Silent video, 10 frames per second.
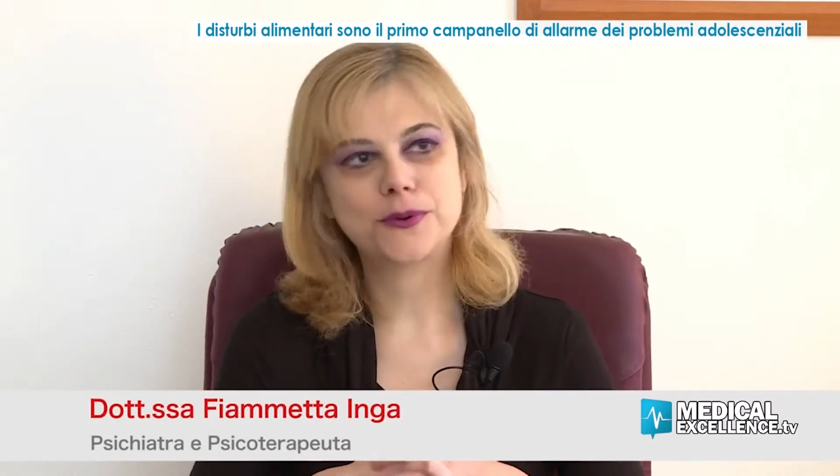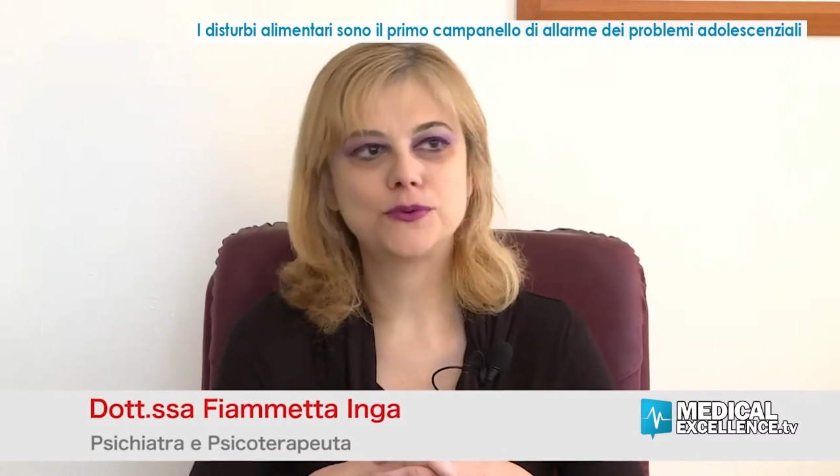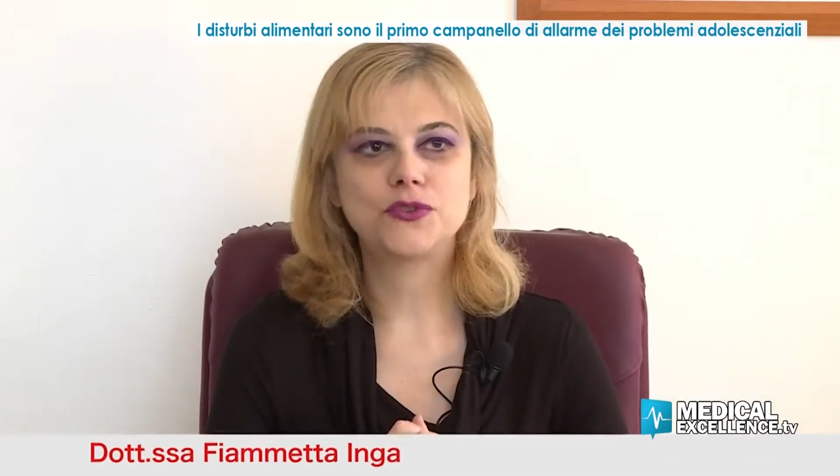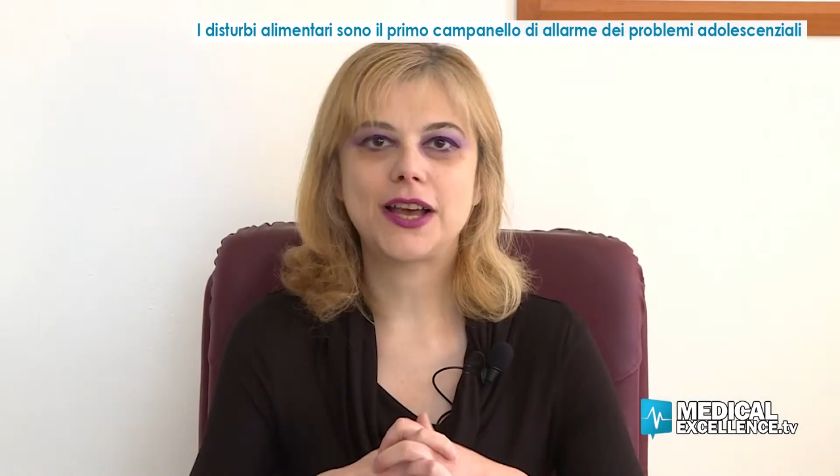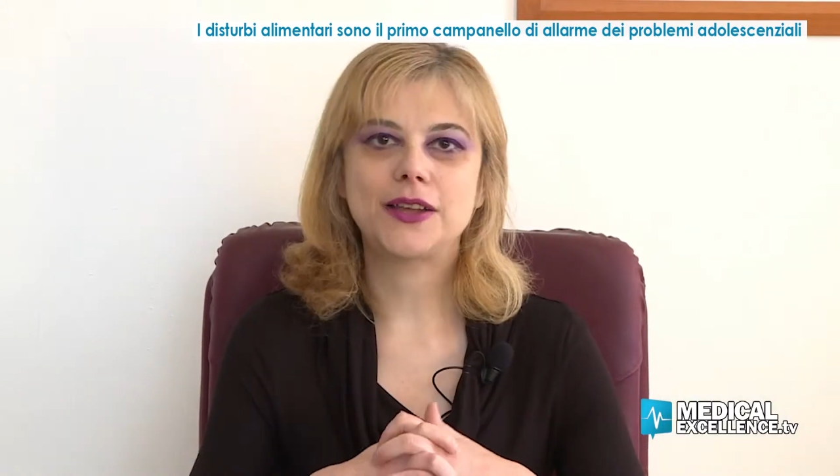
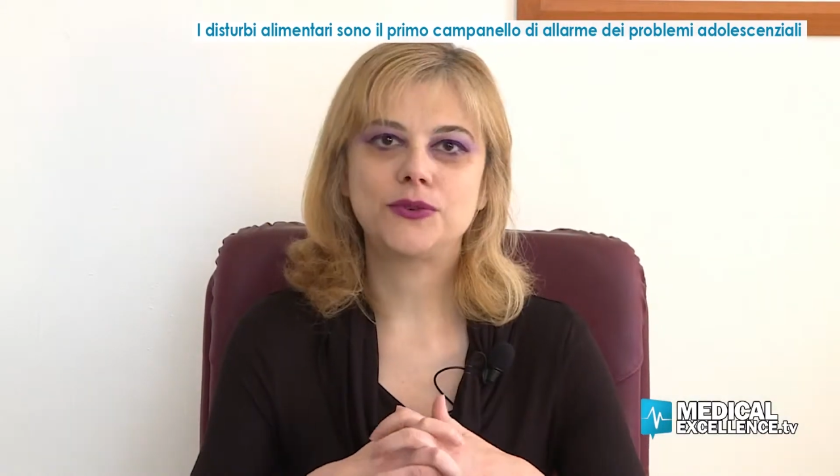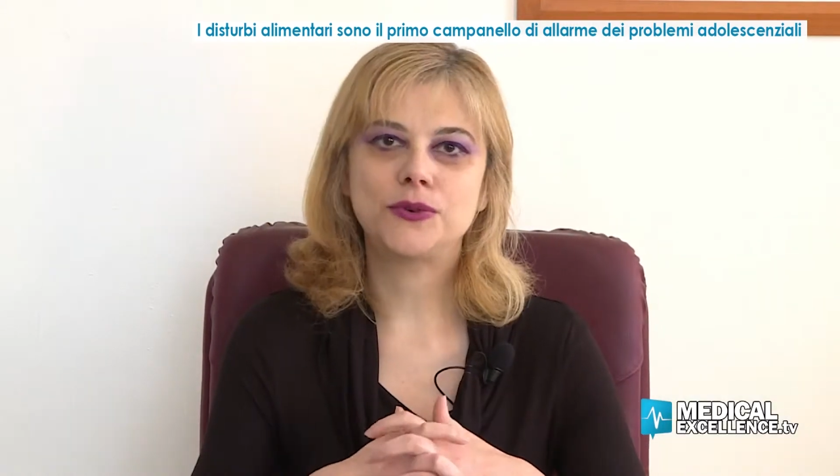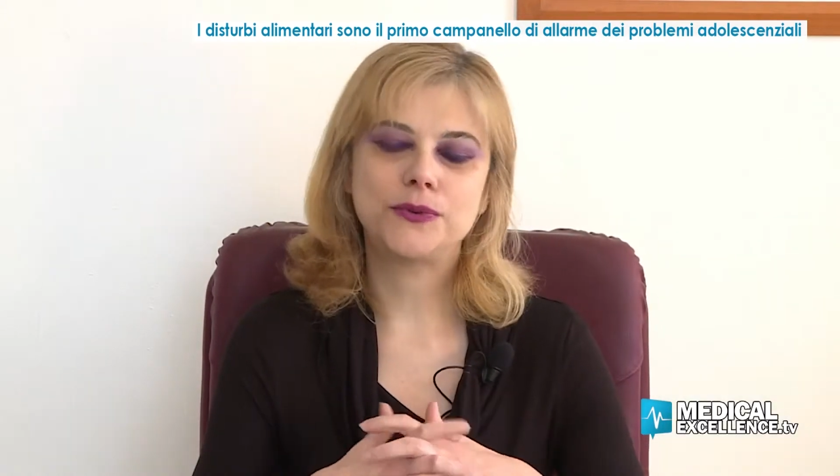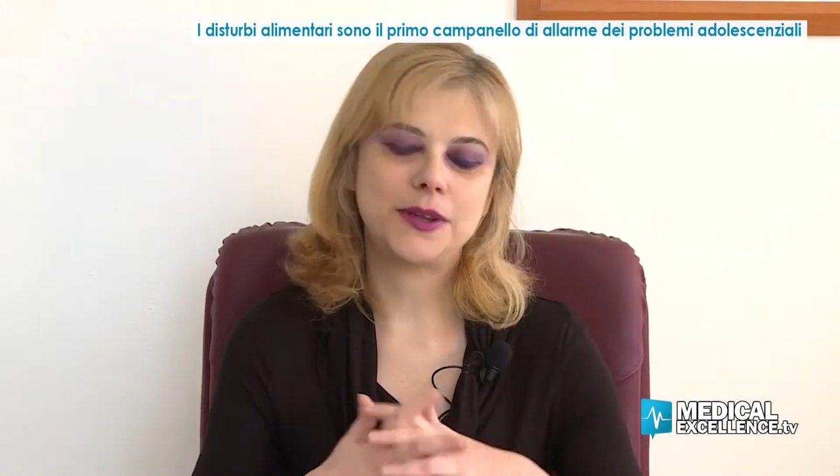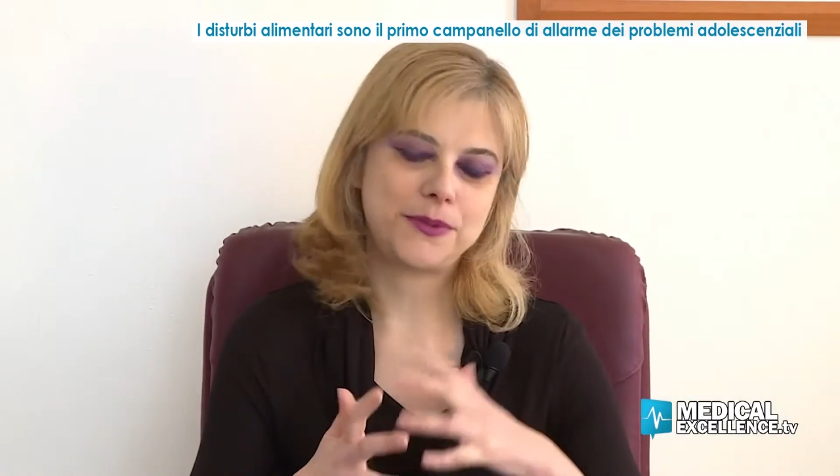
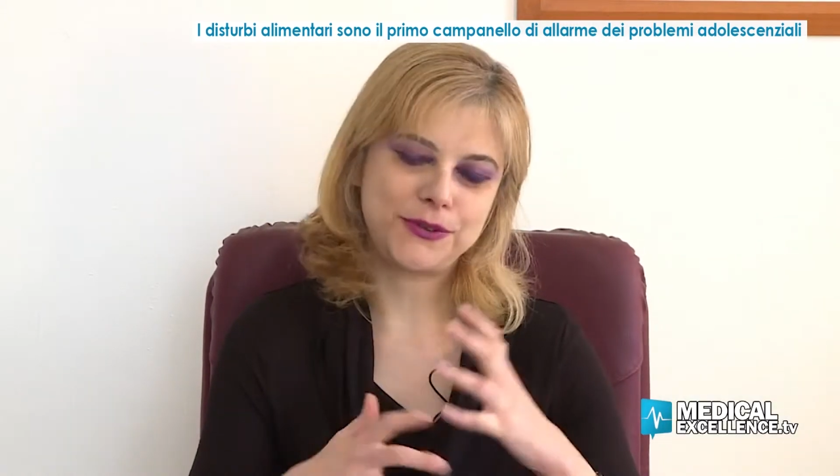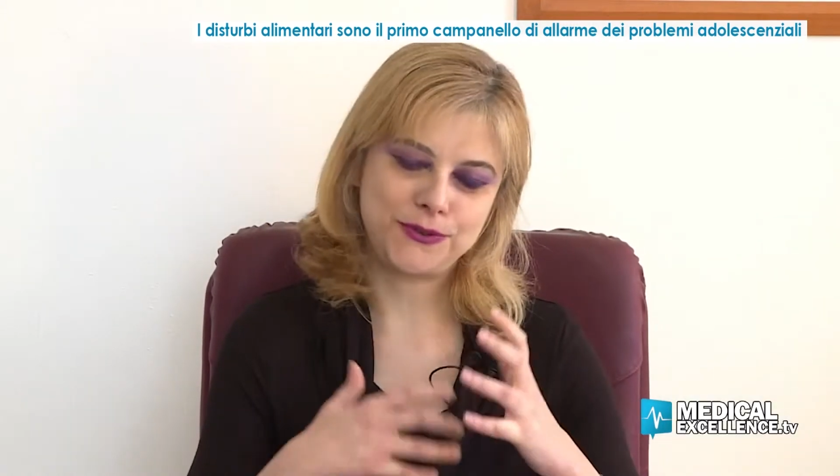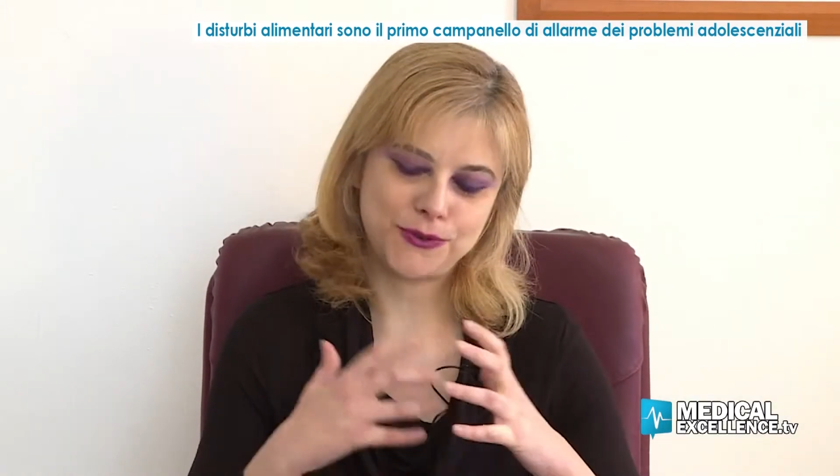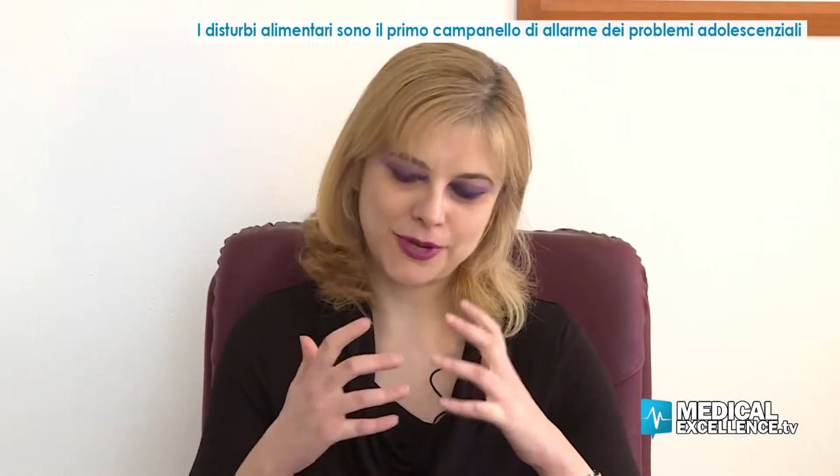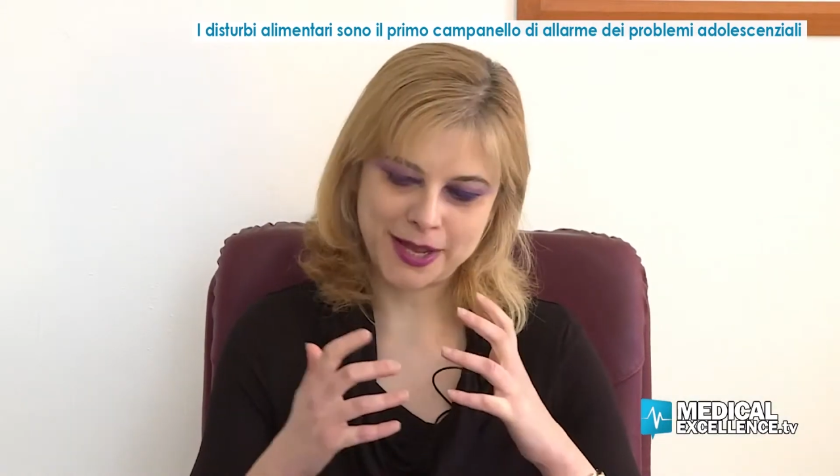pronunciato una
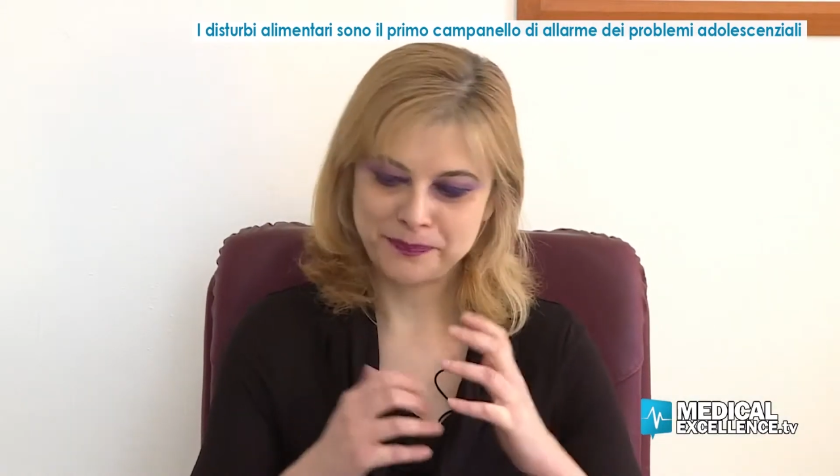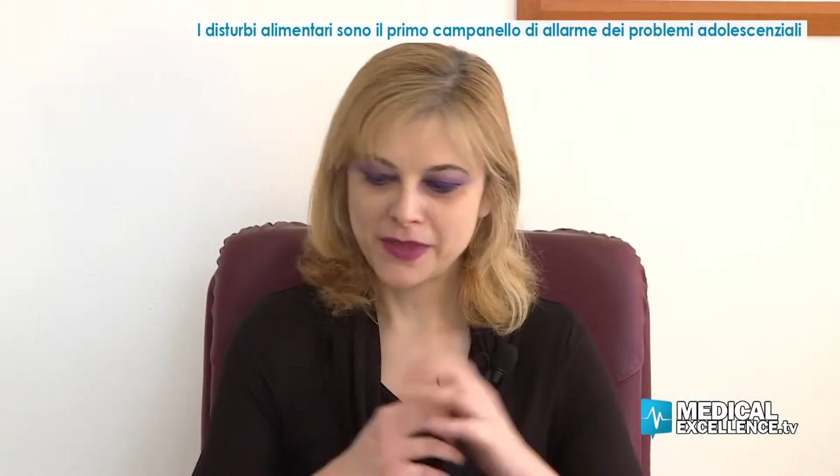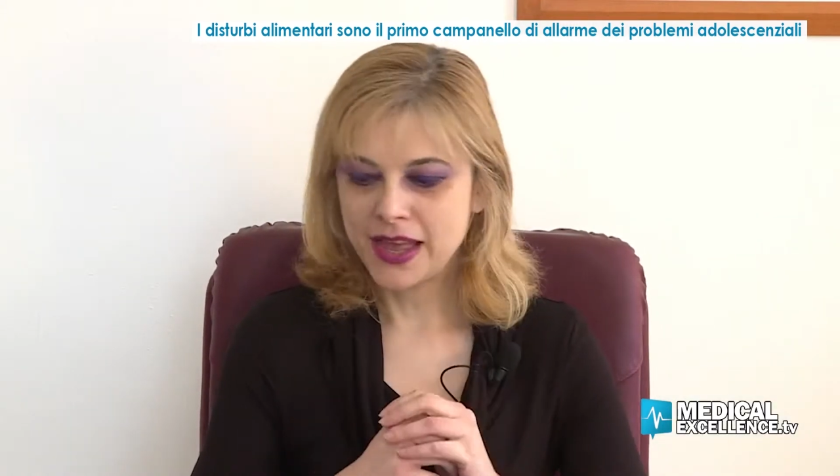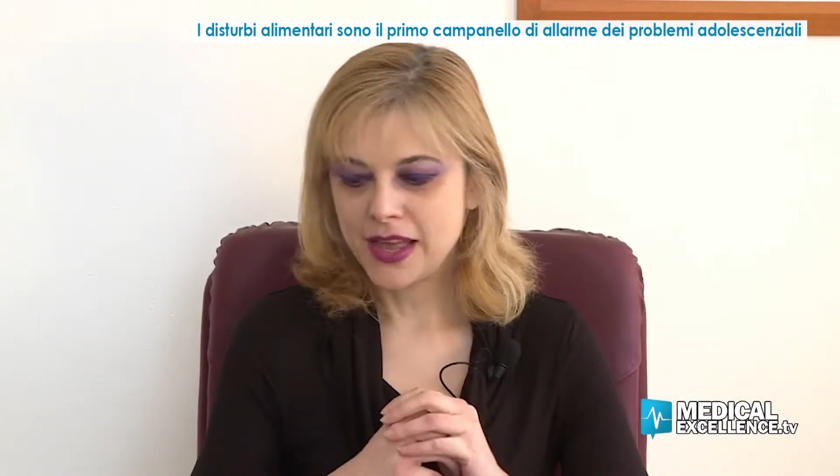persona